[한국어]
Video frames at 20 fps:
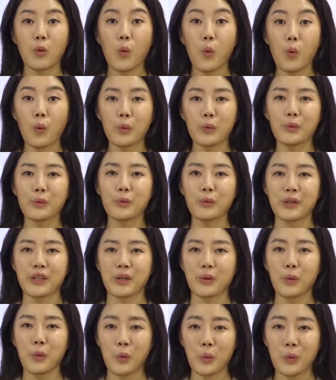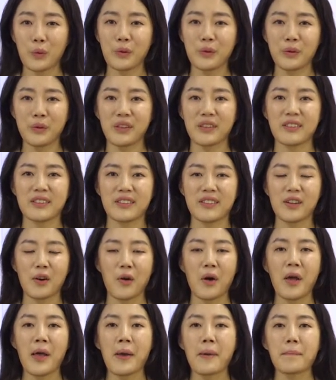공놀이,
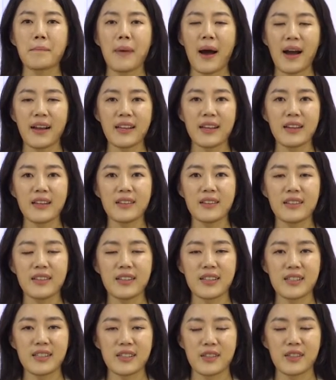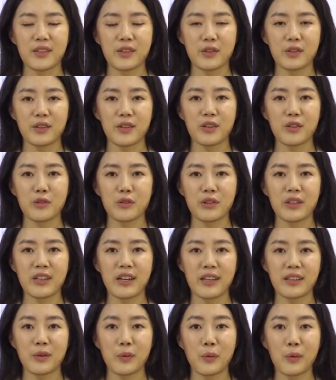공놀이는요. 마야인들이 즐겼던
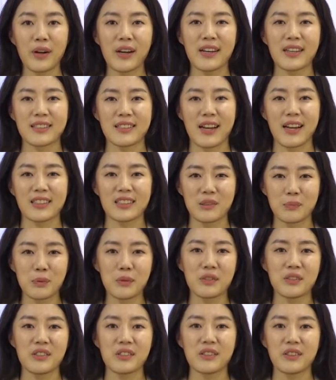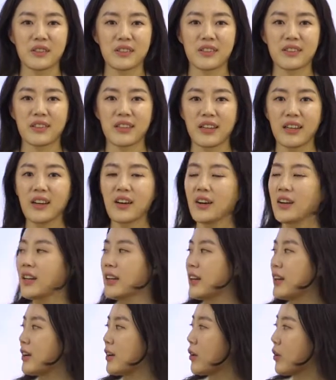유일한 오락이자 스포츠였는데요.
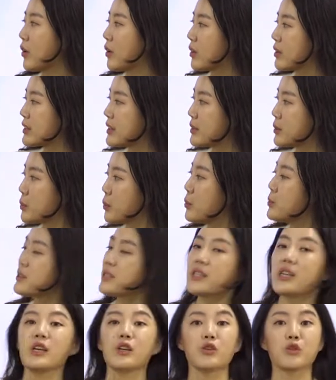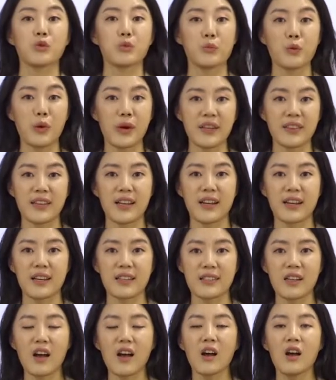어, 그 도시의 규모에
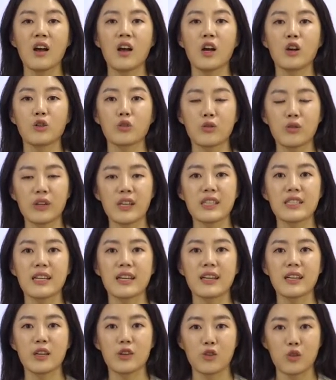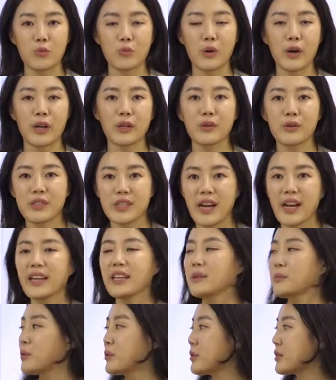따라서 구기장의 규모에도
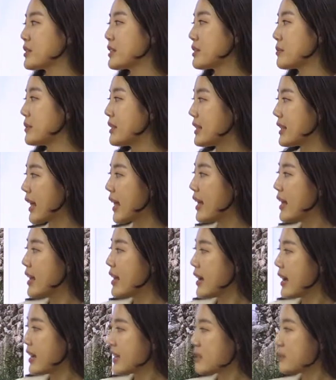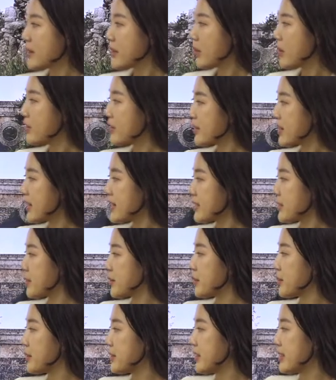차이를 보였습니다. 하지만 형태에
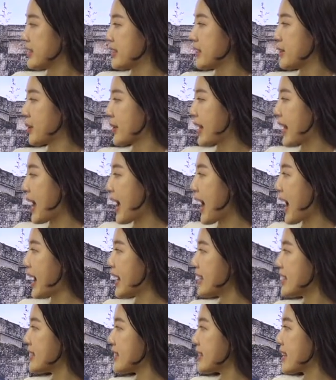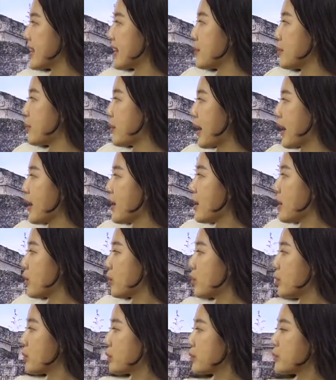있어서는 이렇게 I자의 모양,
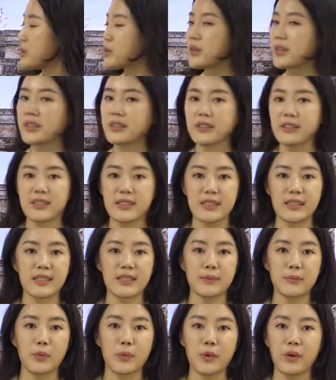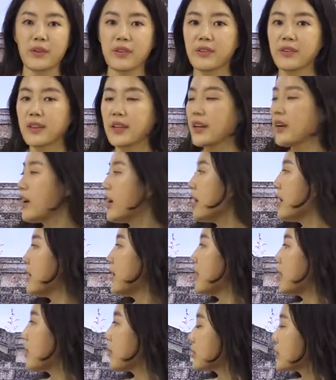공통적인 특징을 보이는데요.
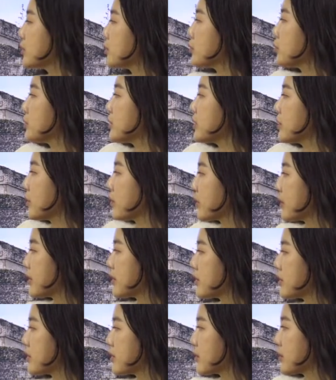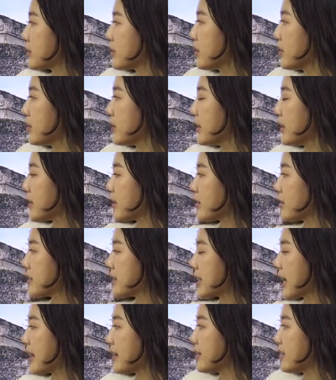어, 선수들이 경기를 치렀던
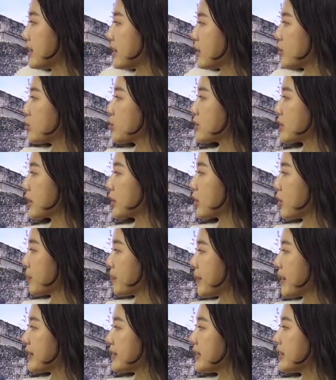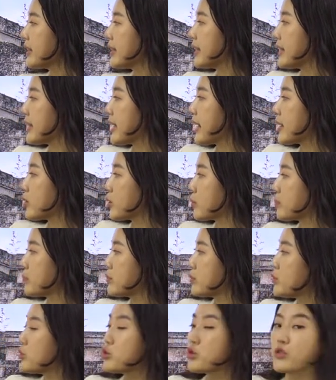이런 잔디 구장 옆에는
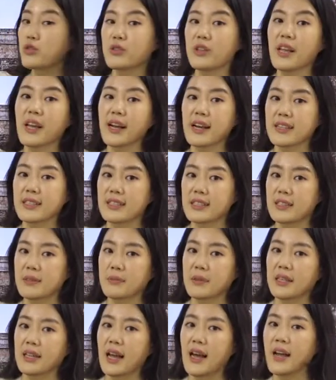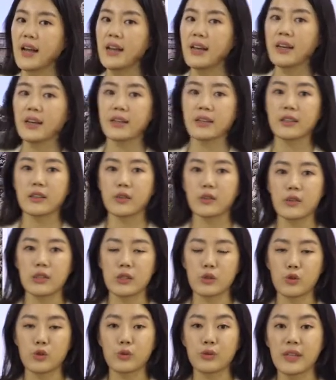양옆으로 축대가 있습니다. 그리고
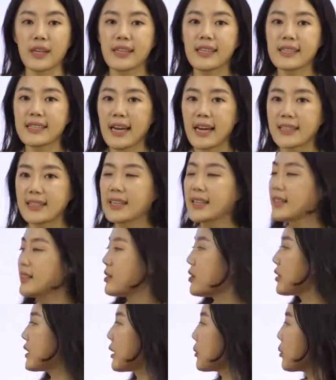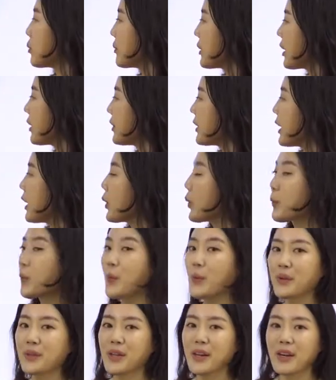이 축대를 자세히 들여다보면
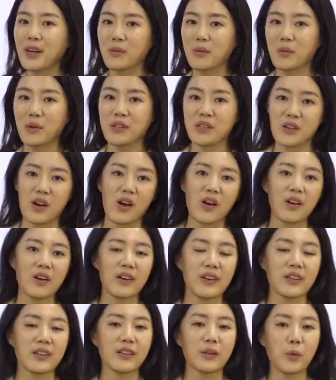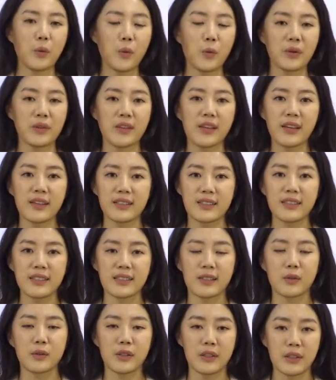골대가 보이죠. 이
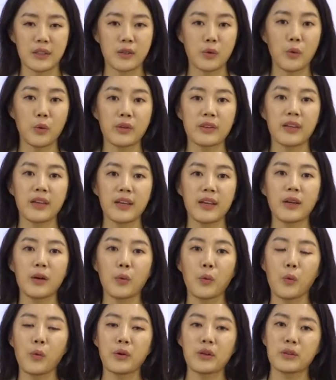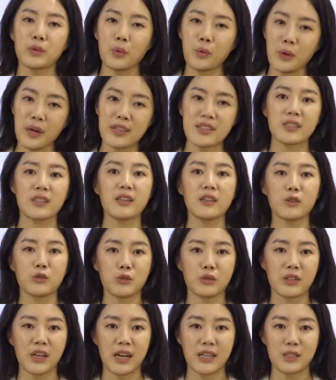골대를, 이 골대에 공을
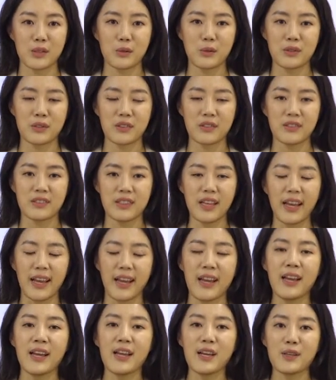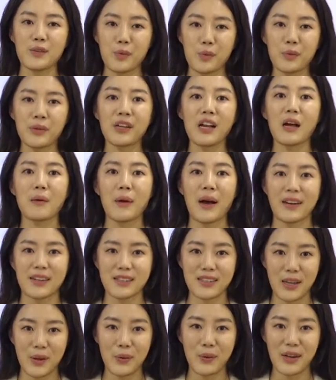통과시키는 룰을 가지고 있습니다. 있었는데 촌과
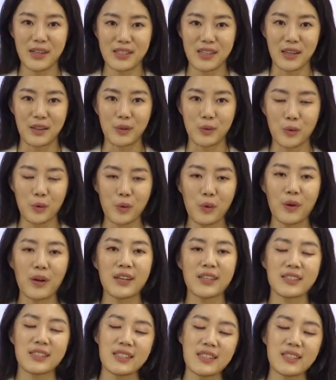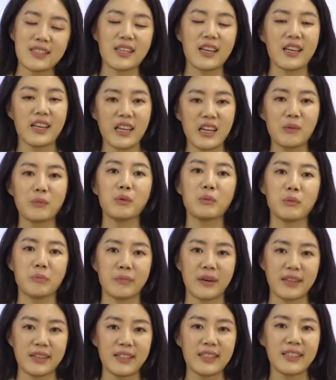발은 사용하지 않고 신체
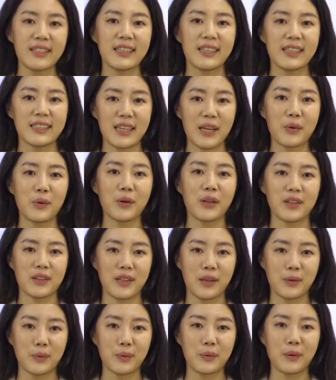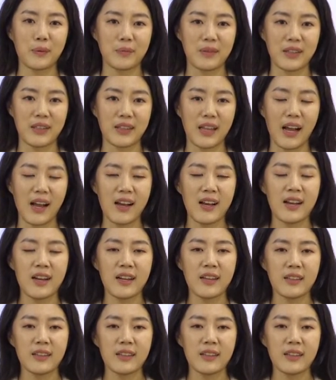일부분만을 사용했다고 합니다.